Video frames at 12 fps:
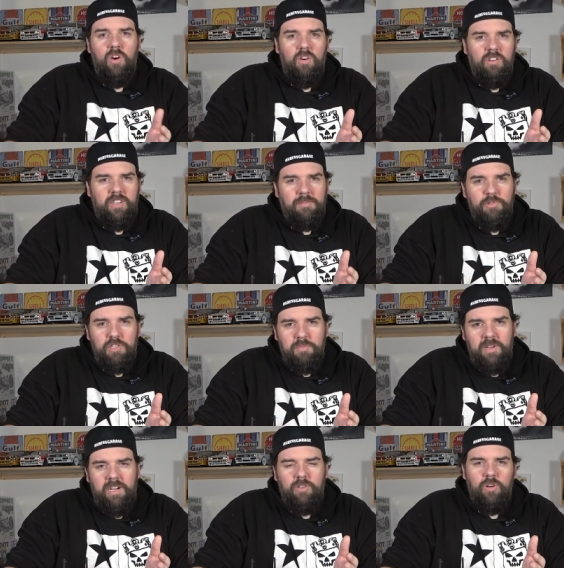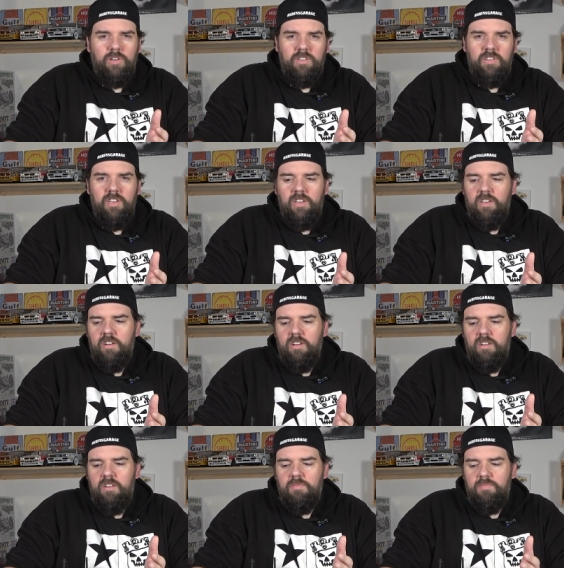Und dann müsste man halt gucken,
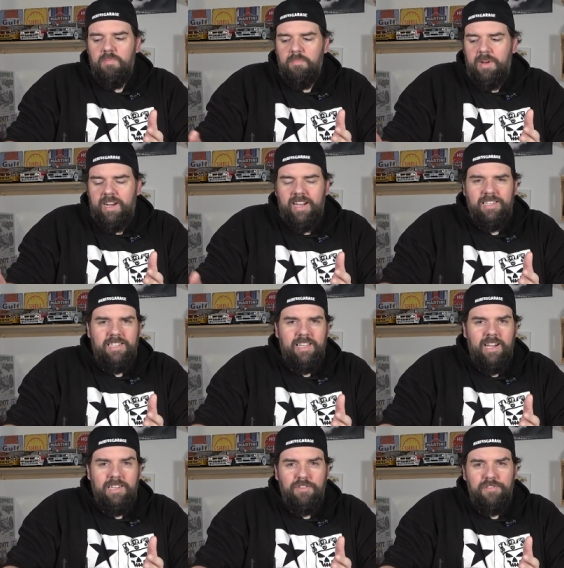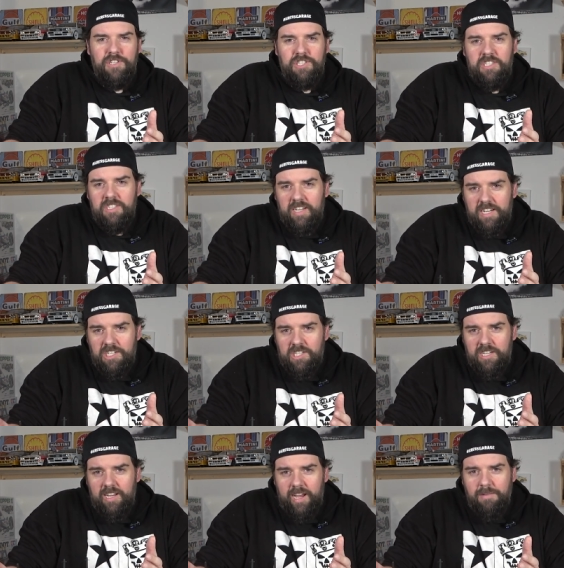ähm, man kann die halt auf verschiedene
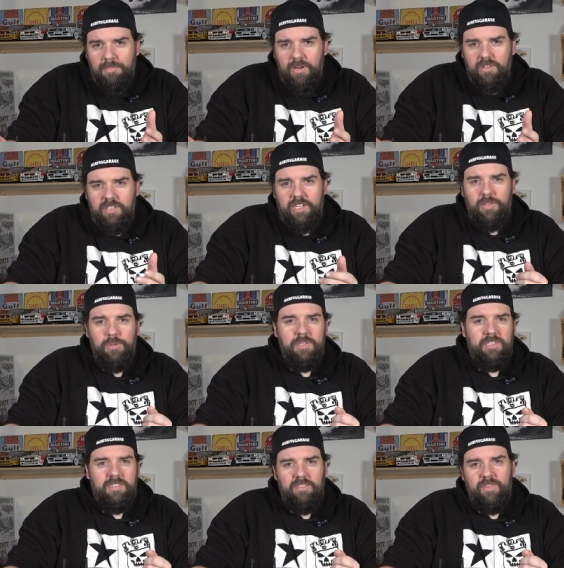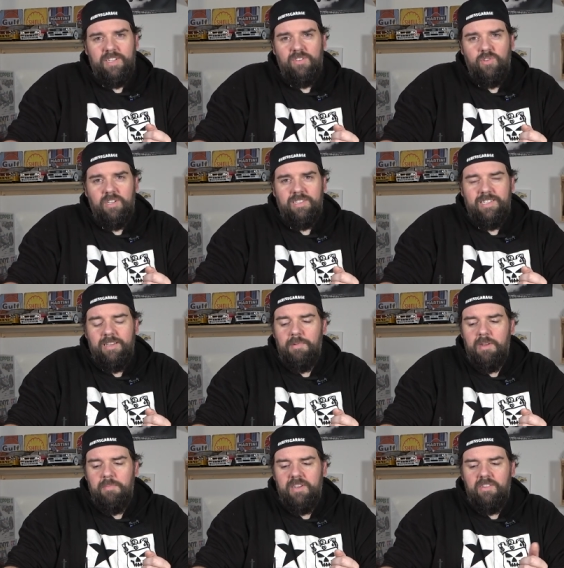Radstände einbauen. Der kürzeste wäre 210
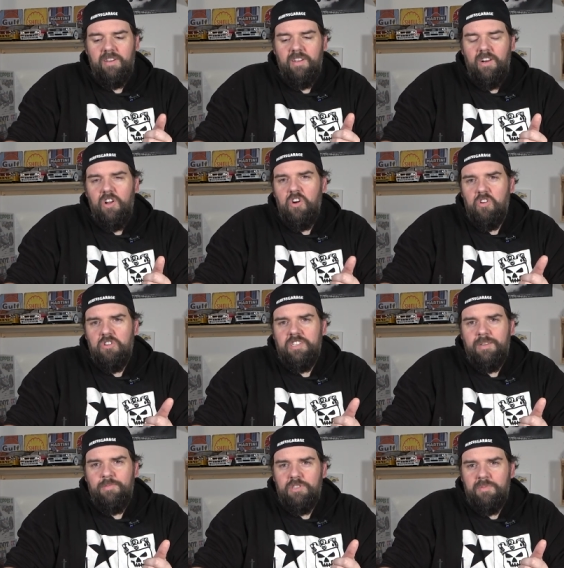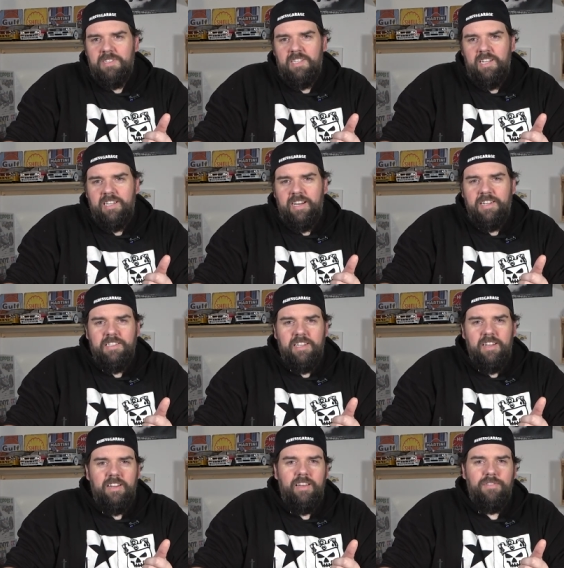mm. Und dann müsste man sich halt eine
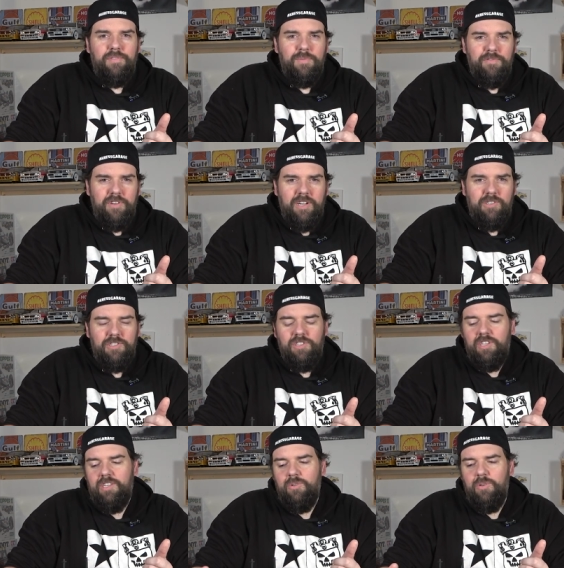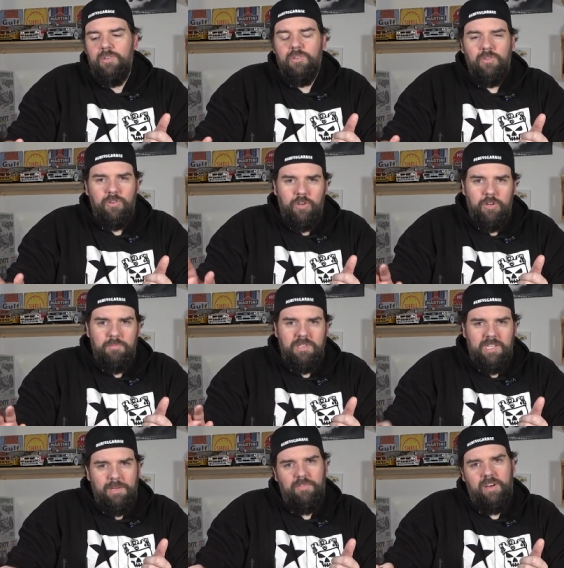der R5-Karosserien holen und könnte
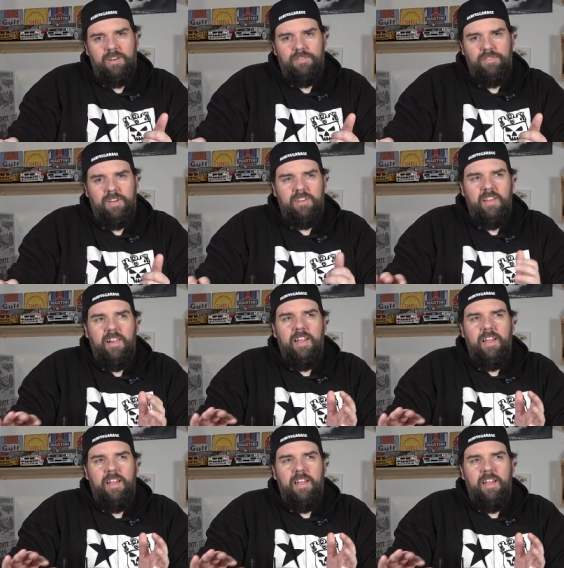mit dem Wagen fahren.